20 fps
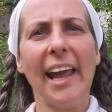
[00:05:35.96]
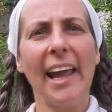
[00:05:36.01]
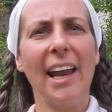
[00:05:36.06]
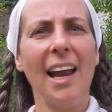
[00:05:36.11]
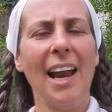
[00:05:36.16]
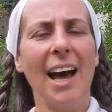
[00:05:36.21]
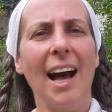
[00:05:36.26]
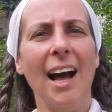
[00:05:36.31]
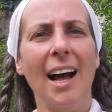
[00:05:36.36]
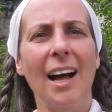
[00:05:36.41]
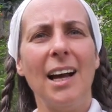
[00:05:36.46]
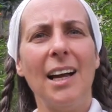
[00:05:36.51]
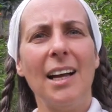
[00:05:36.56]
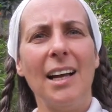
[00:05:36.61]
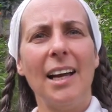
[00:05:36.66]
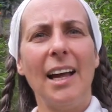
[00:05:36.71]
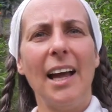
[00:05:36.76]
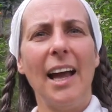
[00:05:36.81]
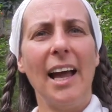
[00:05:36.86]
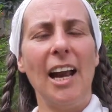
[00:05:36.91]
Et là,
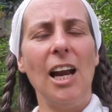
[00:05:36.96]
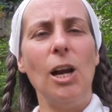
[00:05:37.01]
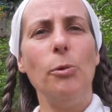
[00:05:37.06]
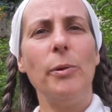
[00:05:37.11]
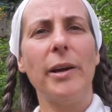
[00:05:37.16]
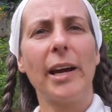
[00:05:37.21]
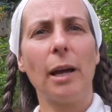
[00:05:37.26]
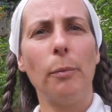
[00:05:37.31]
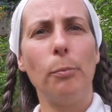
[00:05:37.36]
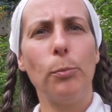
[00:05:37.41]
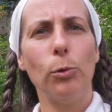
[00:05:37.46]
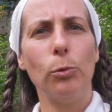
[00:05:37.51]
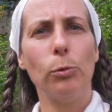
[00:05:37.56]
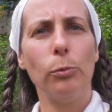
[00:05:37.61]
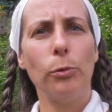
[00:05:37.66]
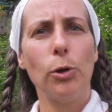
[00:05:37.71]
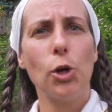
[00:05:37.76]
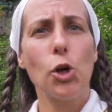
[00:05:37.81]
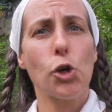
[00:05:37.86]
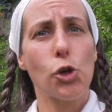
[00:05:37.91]
elle lui
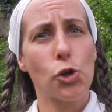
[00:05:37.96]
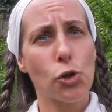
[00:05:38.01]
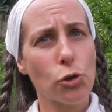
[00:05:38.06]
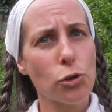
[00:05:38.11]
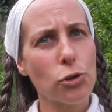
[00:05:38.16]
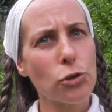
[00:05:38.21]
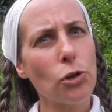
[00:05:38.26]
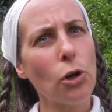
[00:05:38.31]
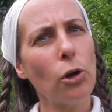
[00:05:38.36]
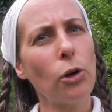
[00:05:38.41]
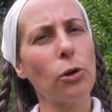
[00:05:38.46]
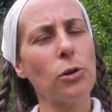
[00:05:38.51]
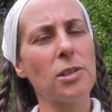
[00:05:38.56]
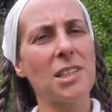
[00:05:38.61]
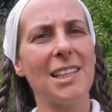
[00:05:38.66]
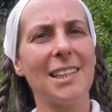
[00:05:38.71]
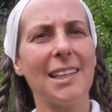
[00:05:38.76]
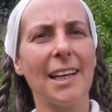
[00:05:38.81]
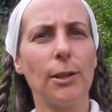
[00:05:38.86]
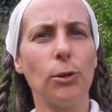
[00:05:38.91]
répond Je sens que
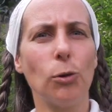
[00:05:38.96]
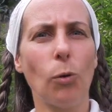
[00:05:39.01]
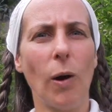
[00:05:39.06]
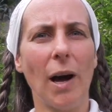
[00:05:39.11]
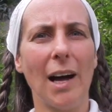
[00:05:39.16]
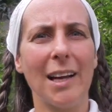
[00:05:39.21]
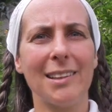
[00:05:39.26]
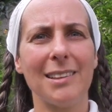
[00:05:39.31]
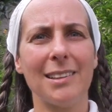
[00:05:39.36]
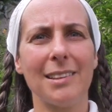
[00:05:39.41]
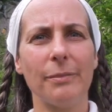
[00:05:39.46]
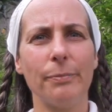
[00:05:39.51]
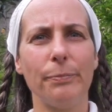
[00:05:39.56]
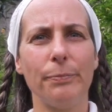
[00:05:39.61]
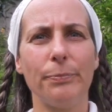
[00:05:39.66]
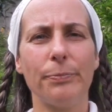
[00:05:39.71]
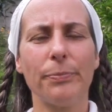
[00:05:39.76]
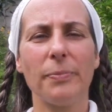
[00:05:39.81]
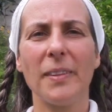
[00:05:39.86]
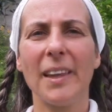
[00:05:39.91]
c'est à droite.
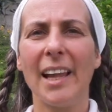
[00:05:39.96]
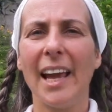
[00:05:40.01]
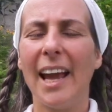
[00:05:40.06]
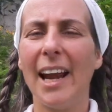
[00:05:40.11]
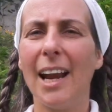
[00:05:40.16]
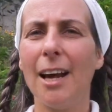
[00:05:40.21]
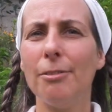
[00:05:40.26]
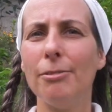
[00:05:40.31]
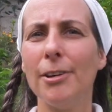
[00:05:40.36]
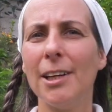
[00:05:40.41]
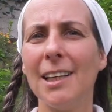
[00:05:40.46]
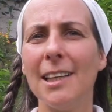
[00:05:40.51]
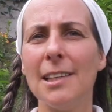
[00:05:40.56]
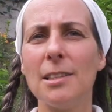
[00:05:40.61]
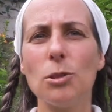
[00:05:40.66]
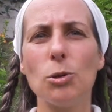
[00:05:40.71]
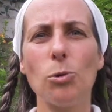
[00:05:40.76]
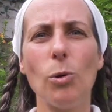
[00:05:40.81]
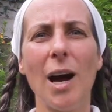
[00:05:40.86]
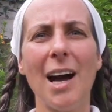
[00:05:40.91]
La fin de
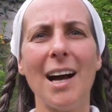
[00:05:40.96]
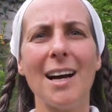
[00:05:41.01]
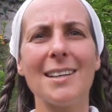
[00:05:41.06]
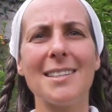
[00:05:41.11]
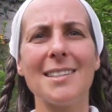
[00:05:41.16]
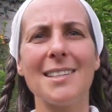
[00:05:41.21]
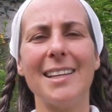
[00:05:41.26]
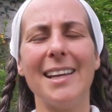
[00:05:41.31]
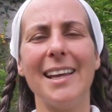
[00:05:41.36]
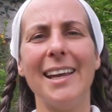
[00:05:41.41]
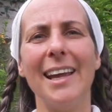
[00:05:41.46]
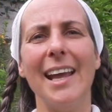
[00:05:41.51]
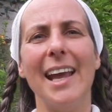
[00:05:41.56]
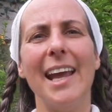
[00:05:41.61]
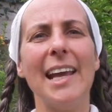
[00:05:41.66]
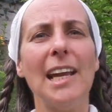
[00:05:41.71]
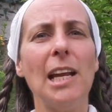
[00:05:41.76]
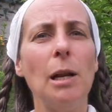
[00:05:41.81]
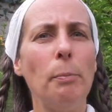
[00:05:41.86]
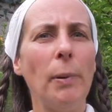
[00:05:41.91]
l'histoire, c'est
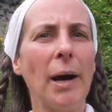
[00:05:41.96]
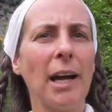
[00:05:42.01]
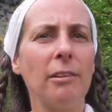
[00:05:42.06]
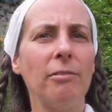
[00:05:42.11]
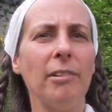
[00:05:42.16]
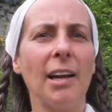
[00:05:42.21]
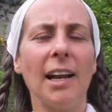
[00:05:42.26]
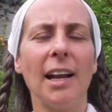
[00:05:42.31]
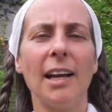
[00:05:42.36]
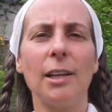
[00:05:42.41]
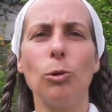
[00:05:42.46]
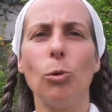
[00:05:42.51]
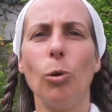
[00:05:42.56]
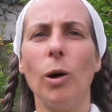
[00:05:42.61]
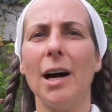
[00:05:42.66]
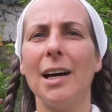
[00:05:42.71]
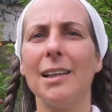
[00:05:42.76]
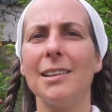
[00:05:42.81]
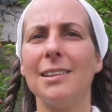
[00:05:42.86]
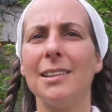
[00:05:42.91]
ils partent vers la
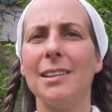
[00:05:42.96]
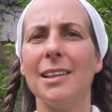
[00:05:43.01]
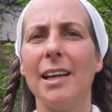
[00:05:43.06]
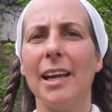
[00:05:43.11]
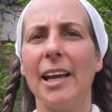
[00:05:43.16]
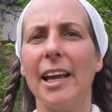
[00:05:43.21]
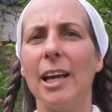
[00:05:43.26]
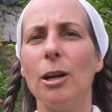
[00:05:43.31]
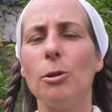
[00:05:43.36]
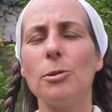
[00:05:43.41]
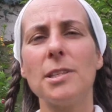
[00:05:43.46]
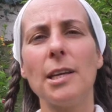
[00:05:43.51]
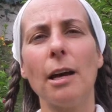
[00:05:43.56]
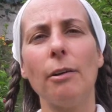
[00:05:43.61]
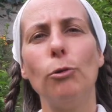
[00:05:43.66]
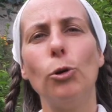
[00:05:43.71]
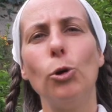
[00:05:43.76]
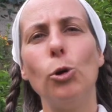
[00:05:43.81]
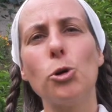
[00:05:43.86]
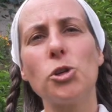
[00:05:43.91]
droite et le
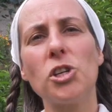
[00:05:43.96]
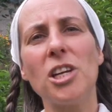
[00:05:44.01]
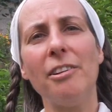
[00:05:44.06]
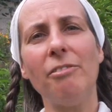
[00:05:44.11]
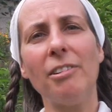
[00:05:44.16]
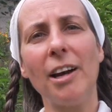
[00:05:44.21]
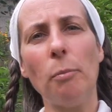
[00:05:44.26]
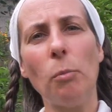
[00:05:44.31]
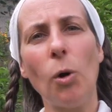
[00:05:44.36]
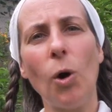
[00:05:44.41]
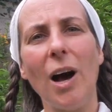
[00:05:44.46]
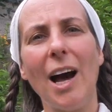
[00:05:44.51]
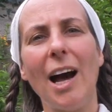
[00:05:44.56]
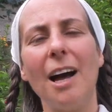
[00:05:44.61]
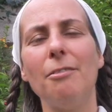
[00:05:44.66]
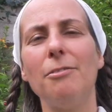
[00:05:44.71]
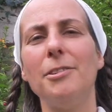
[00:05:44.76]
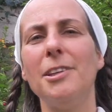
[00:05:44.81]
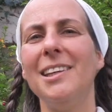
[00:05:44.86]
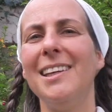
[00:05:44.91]
cerveau gauche est vraiment
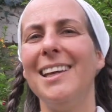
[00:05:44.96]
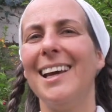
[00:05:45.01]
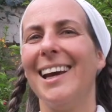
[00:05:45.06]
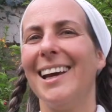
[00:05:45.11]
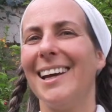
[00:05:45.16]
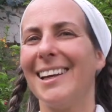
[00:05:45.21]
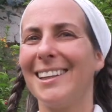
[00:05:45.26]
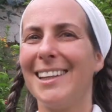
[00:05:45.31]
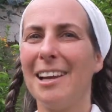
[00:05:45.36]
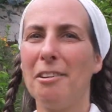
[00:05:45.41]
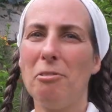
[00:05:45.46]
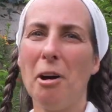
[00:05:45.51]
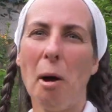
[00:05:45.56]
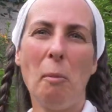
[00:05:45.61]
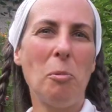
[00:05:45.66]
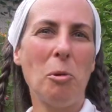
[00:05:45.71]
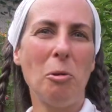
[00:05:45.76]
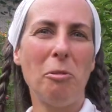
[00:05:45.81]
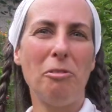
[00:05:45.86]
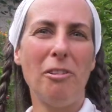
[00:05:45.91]
ravi
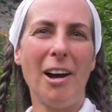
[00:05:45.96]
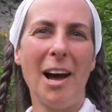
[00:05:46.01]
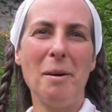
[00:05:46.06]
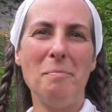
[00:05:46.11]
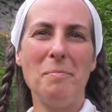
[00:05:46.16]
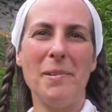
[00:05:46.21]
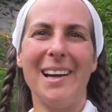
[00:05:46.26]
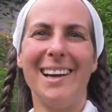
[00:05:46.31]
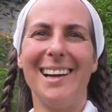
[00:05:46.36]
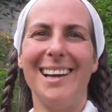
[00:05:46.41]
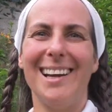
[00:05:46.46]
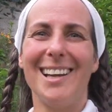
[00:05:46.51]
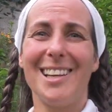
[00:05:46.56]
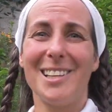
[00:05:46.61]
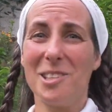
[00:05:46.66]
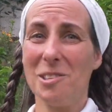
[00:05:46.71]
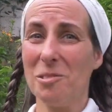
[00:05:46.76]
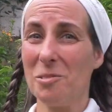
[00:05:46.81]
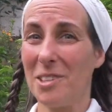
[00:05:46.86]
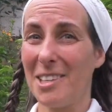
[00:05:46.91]
d'avoir pour femme
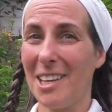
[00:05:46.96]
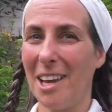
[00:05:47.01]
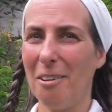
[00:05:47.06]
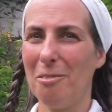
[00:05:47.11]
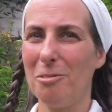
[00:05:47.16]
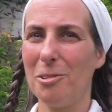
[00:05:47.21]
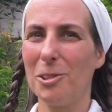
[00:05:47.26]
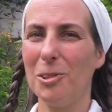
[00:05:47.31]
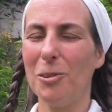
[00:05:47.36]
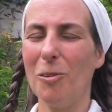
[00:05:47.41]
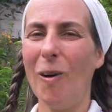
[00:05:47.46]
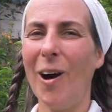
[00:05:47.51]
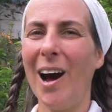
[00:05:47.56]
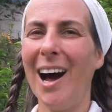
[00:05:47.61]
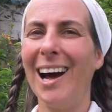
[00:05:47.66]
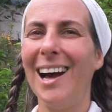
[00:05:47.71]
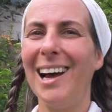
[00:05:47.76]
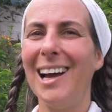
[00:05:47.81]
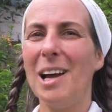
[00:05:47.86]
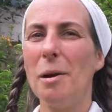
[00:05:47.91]
son cerveau droit,
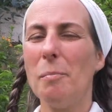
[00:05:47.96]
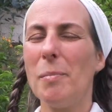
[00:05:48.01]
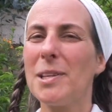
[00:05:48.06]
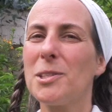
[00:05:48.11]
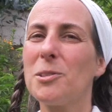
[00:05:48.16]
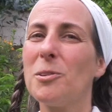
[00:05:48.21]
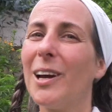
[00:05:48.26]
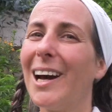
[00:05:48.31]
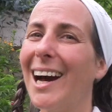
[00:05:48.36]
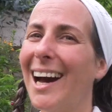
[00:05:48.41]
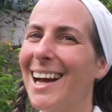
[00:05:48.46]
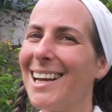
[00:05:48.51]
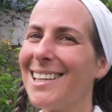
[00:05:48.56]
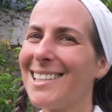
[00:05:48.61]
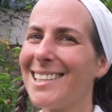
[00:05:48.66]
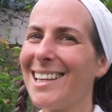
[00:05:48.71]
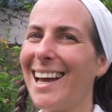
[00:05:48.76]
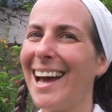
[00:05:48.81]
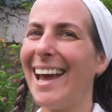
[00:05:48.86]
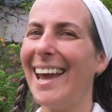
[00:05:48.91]
parce que
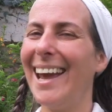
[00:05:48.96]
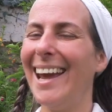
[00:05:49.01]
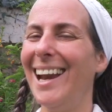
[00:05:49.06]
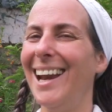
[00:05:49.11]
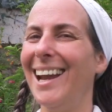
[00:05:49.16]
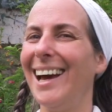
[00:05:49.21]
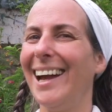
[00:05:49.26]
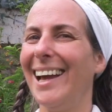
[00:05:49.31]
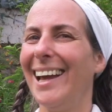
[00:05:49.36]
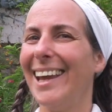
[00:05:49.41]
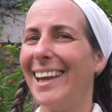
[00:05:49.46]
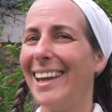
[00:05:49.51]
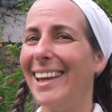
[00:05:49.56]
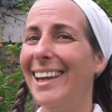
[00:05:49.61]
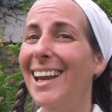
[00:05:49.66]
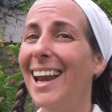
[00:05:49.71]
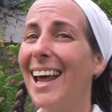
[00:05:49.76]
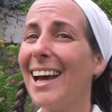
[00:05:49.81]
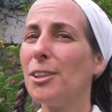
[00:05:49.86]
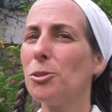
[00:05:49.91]
grâce à elle,
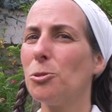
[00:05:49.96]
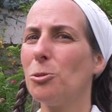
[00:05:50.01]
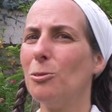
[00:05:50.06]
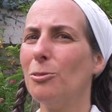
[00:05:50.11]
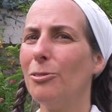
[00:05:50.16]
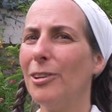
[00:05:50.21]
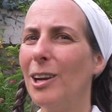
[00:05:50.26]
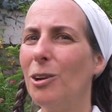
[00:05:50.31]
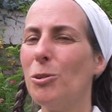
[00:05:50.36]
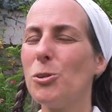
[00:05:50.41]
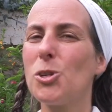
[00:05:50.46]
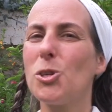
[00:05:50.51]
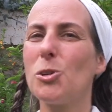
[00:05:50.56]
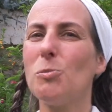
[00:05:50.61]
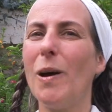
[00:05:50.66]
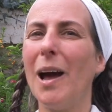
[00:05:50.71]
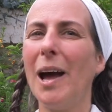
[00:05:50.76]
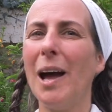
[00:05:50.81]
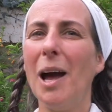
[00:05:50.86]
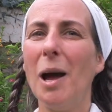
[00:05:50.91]
il a trouvé le
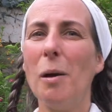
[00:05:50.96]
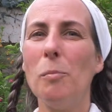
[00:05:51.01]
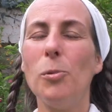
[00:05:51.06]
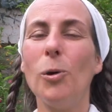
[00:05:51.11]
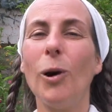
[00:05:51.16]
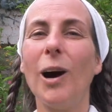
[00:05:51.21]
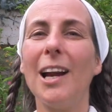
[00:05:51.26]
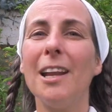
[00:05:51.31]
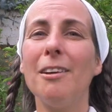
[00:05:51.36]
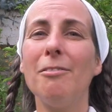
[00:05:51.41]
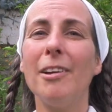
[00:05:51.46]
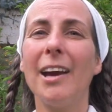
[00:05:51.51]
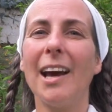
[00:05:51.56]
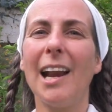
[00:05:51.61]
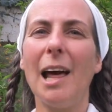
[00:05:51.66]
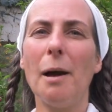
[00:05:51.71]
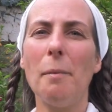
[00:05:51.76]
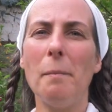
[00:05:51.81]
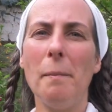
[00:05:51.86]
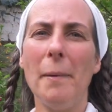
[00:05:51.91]
chemin pour aller vers
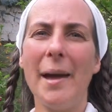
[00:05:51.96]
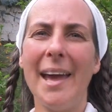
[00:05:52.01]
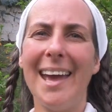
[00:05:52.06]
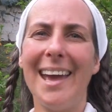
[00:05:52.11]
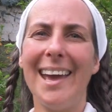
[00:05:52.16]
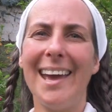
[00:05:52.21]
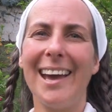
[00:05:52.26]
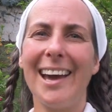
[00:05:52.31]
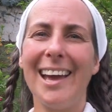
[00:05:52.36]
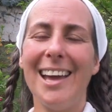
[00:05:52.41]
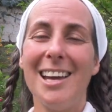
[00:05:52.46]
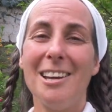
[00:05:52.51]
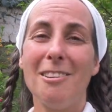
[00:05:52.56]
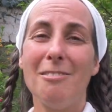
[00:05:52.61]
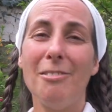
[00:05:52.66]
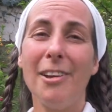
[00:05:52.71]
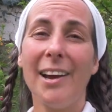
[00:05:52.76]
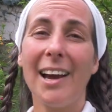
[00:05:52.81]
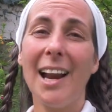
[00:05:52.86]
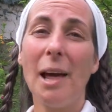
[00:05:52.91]
la mer,
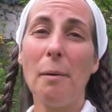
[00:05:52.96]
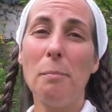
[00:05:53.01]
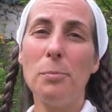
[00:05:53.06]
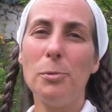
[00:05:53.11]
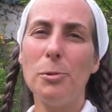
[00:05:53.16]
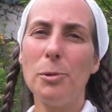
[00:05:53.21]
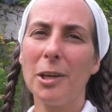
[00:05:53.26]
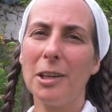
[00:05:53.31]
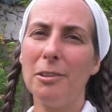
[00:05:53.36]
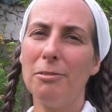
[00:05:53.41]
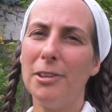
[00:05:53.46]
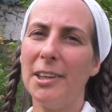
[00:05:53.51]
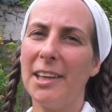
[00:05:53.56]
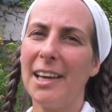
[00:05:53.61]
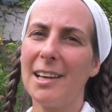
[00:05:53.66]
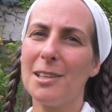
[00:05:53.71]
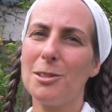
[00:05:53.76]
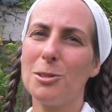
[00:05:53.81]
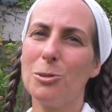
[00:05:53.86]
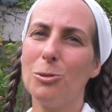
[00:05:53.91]
vers la
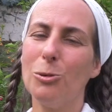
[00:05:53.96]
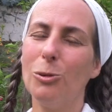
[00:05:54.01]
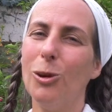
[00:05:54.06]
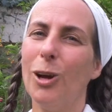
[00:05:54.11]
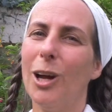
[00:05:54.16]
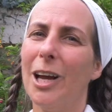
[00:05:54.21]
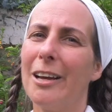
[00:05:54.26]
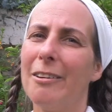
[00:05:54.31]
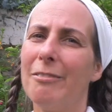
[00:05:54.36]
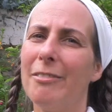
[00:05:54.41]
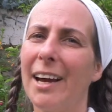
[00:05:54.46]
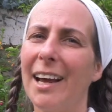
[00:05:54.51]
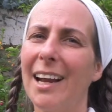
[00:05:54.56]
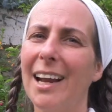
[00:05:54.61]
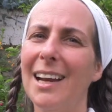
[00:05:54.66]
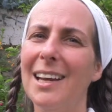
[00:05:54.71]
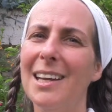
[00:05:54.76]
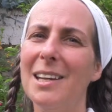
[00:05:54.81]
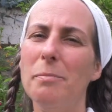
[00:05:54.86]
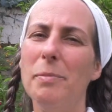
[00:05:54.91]
purification, vers
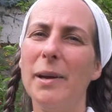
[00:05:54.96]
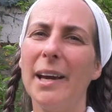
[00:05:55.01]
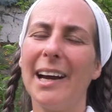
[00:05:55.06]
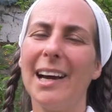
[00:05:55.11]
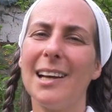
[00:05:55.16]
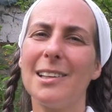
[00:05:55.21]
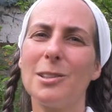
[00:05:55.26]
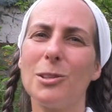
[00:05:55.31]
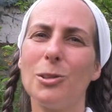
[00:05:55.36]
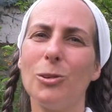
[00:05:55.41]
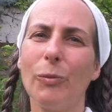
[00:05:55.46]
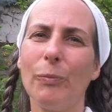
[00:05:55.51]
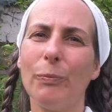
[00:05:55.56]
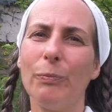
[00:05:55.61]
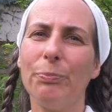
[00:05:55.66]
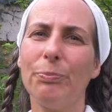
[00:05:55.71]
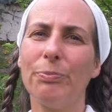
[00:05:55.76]
la libération.